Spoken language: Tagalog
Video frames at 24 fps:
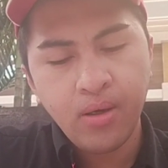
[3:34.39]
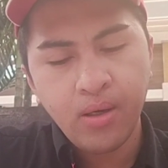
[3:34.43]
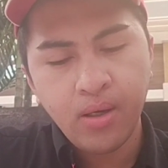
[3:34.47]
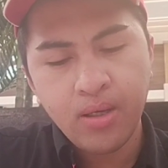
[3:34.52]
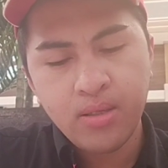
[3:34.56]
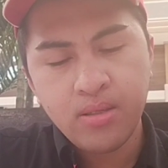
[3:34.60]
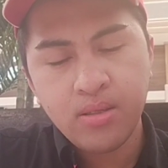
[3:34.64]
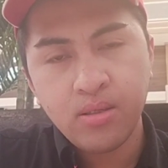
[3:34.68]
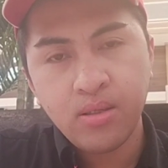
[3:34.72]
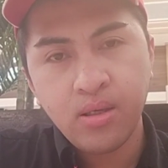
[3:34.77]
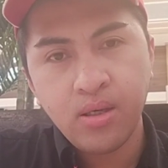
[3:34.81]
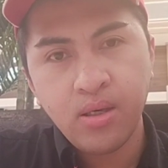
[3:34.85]

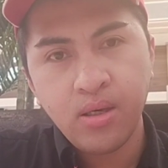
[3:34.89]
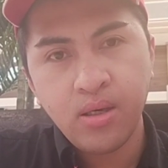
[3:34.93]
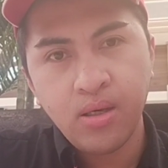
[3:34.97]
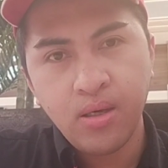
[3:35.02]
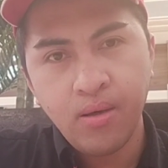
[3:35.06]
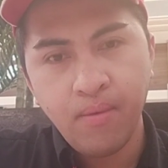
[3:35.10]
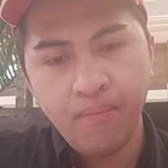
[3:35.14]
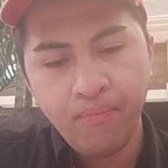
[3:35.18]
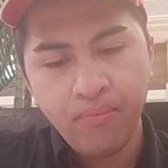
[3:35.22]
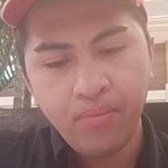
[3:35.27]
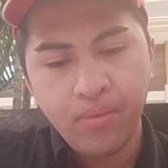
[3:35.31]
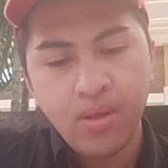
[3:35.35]
Kasi
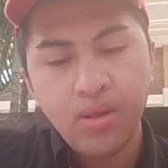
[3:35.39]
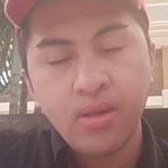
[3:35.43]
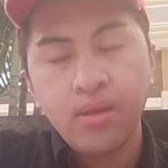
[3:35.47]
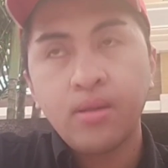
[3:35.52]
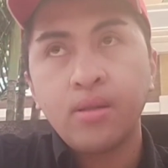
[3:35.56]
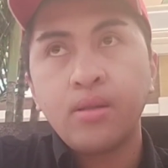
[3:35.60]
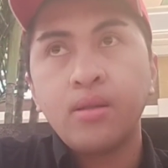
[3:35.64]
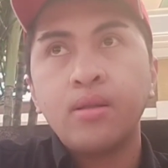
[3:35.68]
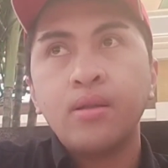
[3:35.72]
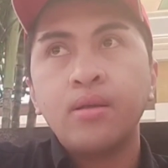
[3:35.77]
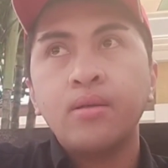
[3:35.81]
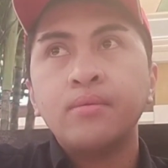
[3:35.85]

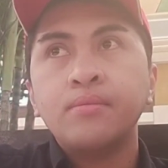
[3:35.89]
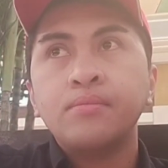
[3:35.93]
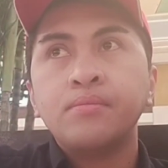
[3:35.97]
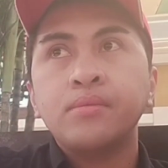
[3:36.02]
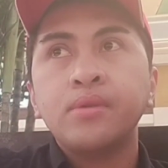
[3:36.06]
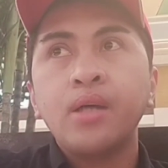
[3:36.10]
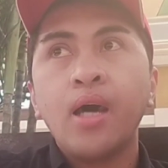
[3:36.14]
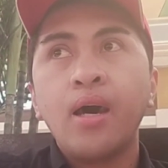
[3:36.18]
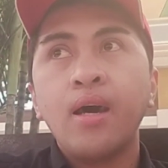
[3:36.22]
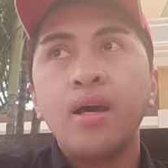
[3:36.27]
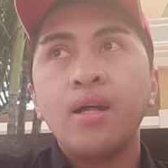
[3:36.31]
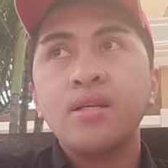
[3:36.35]

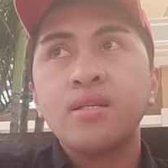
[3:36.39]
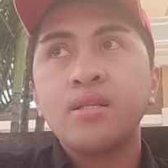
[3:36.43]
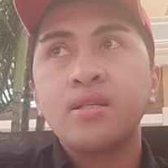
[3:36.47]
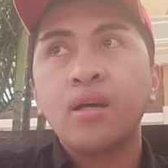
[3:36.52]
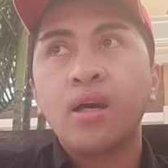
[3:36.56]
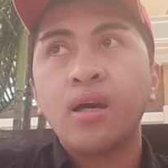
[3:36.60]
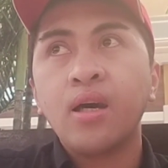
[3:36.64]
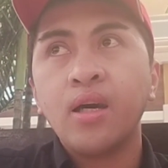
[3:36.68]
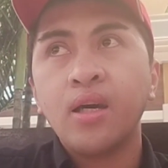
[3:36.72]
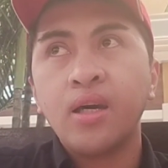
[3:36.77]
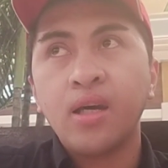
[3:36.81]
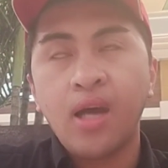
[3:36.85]
dahil sa
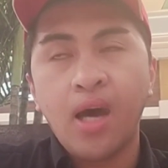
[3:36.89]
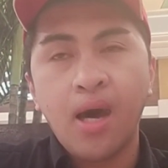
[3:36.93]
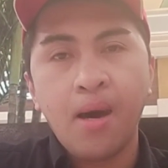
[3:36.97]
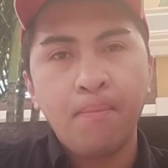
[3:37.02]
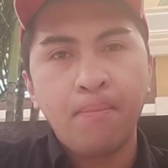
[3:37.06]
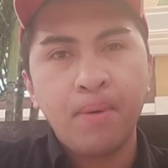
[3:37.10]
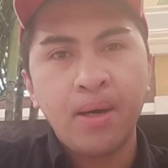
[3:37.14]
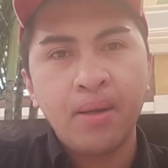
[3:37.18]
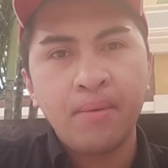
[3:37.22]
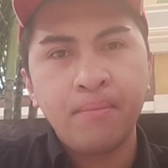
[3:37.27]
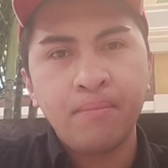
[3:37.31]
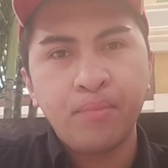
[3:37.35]

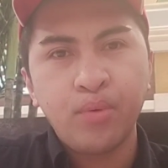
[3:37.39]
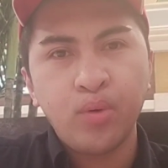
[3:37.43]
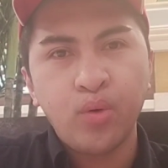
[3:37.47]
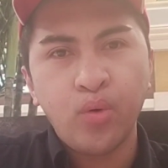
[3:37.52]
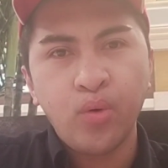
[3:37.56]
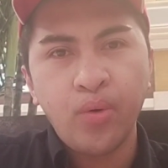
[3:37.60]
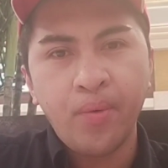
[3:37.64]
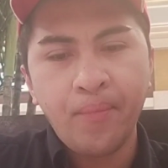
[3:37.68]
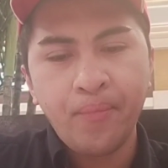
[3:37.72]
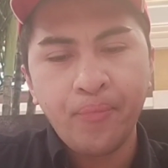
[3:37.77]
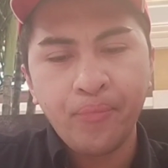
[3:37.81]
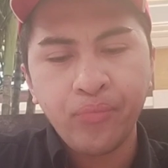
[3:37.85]
kahirapan po
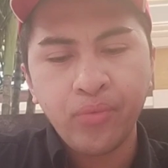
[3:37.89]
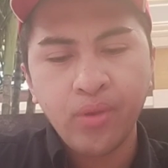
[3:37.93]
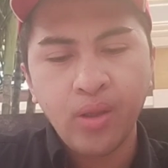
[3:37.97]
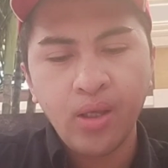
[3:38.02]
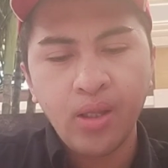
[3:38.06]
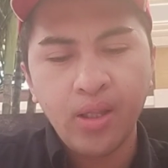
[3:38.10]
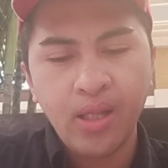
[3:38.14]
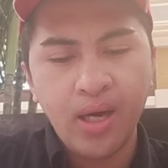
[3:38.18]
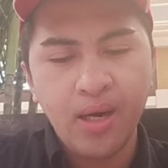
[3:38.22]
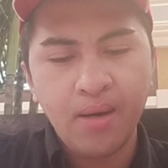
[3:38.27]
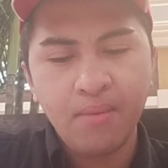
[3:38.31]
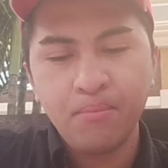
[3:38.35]

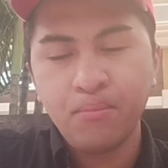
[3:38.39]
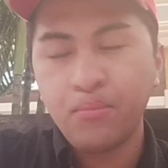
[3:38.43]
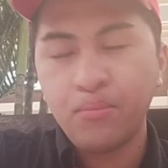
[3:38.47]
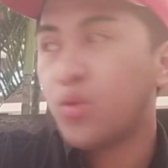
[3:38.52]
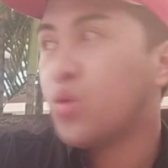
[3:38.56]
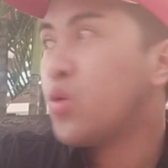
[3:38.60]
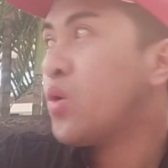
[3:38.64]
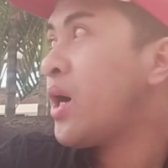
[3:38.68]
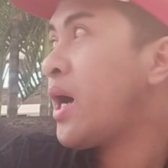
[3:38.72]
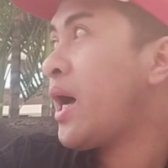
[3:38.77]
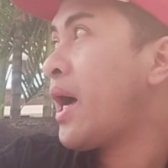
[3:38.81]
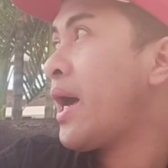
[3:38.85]
ng
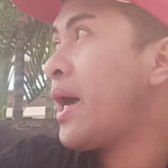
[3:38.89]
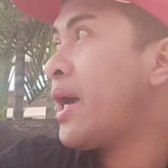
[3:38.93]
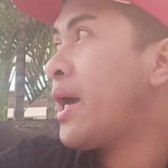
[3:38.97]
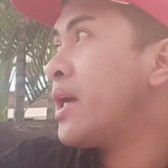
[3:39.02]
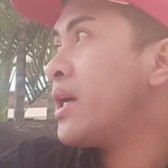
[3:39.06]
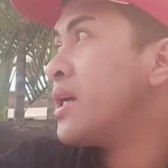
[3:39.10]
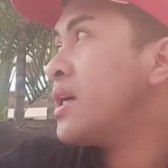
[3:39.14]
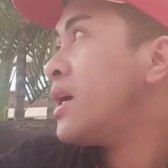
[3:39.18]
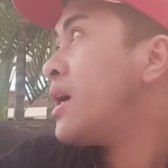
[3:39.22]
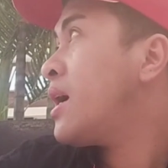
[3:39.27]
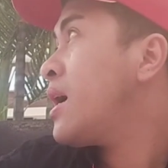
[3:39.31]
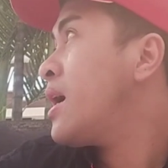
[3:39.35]
buhay.
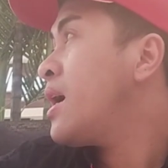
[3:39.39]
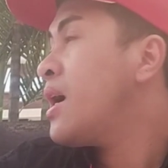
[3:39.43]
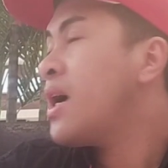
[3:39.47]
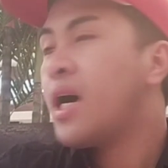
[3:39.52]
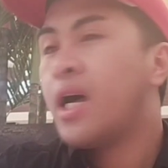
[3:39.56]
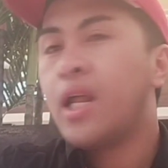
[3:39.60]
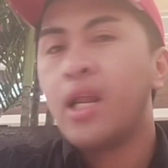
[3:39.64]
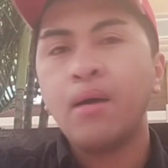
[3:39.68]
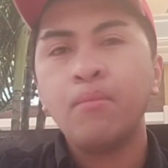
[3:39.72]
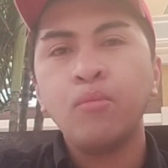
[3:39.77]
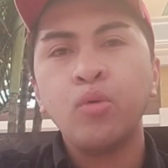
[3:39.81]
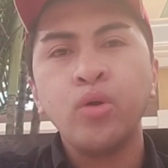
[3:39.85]

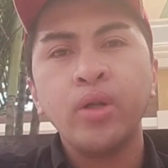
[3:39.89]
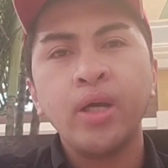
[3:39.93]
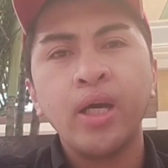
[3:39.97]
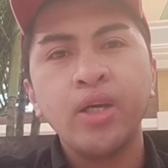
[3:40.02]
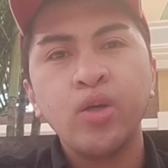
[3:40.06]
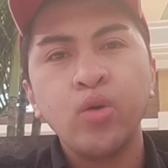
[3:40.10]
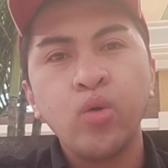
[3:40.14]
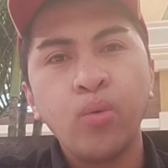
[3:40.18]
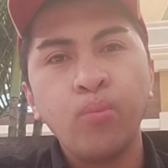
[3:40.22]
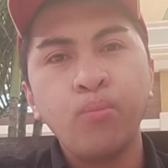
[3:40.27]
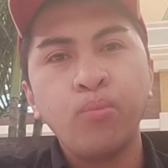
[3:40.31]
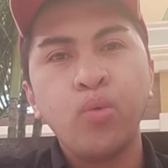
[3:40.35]
Alam mo na
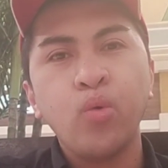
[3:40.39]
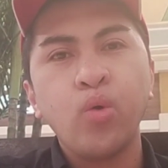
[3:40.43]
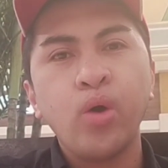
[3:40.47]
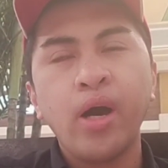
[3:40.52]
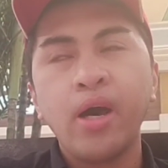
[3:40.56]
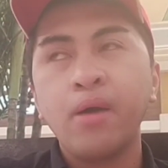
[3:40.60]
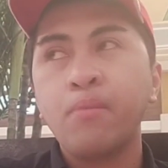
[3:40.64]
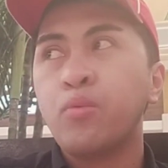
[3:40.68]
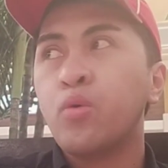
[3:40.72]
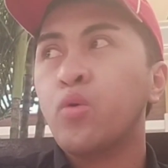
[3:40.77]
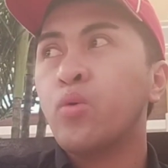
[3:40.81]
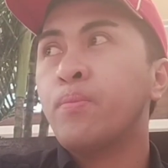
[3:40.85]
yung
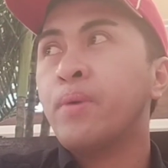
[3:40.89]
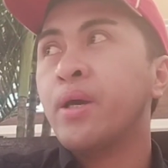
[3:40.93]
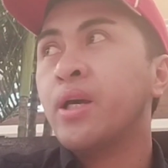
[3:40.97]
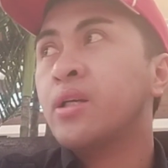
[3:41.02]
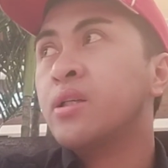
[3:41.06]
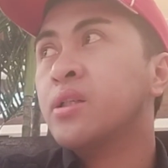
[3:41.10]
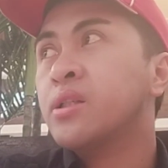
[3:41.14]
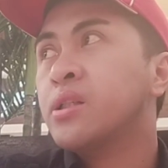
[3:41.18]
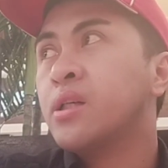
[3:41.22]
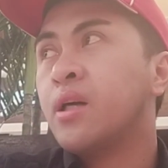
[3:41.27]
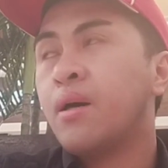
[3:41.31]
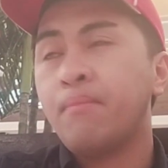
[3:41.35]
buhay
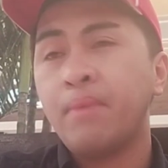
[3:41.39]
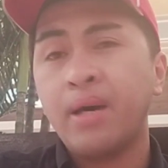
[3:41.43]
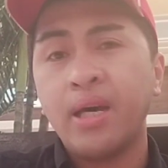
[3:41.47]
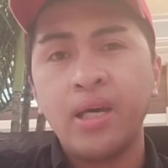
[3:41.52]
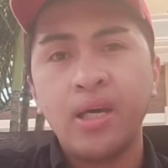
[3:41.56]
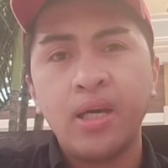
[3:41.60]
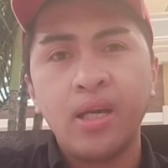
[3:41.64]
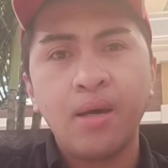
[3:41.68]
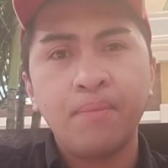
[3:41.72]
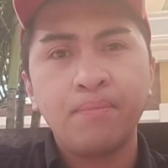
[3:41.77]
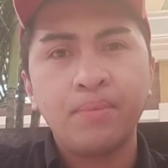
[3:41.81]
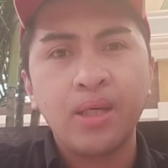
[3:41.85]
probinsya,
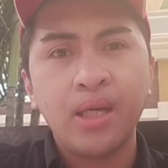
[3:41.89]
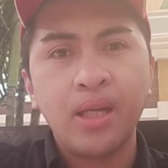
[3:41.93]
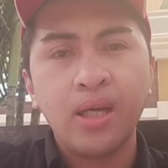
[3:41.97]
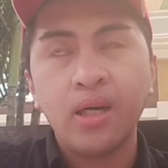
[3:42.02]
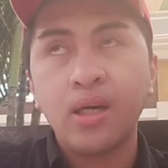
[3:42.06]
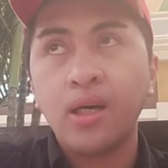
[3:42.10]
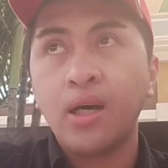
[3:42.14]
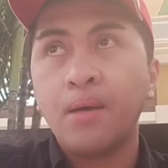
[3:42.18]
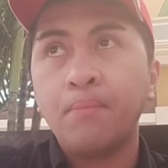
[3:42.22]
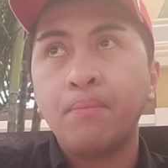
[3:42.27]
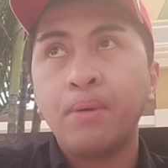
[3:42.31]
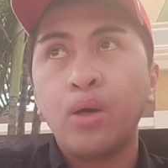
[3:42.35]
mahirap
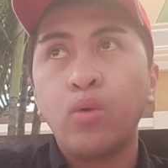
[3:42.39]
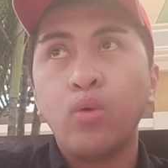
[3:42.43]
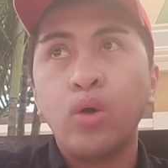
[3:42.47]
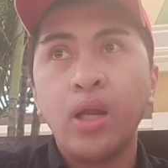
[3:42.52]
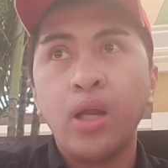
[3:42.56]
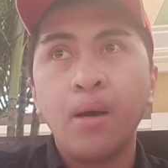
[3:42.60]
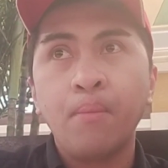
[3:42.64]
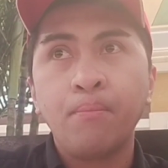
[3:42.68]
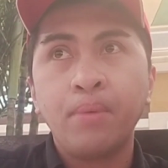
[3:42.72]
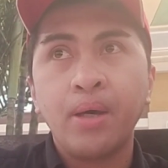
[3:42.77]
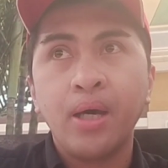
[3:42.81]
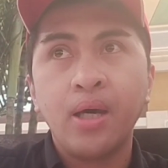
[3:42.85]
talaga pag
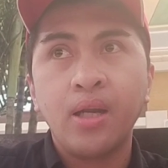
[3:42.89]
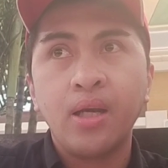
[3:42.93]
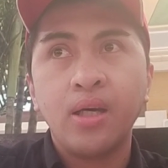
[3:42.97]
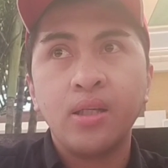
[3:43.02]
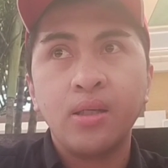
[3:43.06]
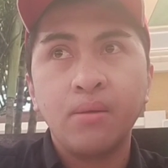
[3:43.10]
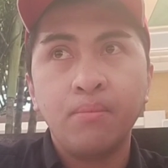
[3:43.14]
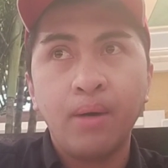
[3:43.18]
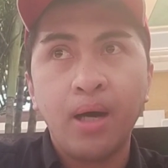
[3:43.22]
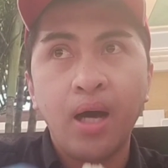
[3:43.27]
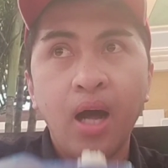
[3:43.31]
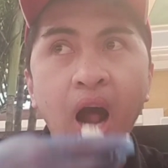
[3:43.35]
walang pera,
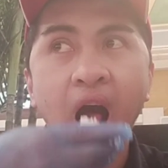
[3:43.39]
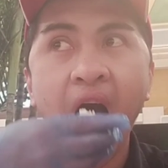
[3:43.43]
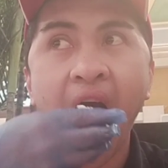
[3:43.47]
di ba?